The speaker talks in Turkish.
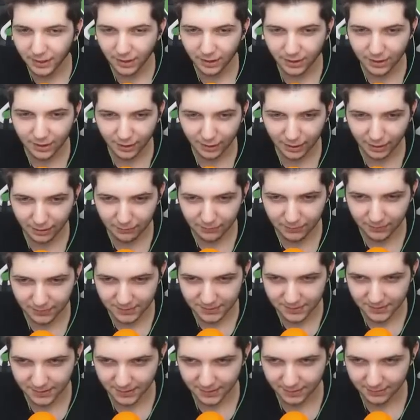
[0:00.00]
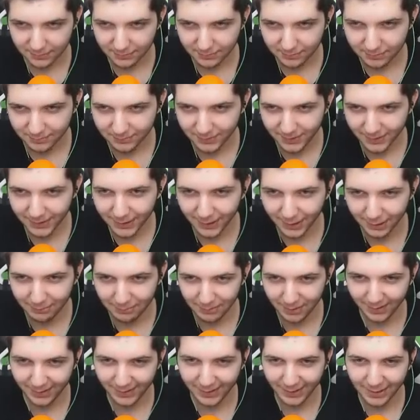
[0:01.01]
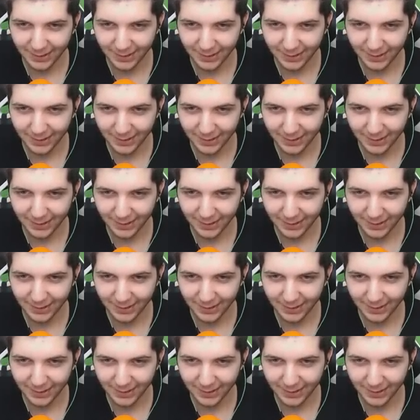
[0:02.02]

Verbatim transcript: var ya yarrak kafasına. tamam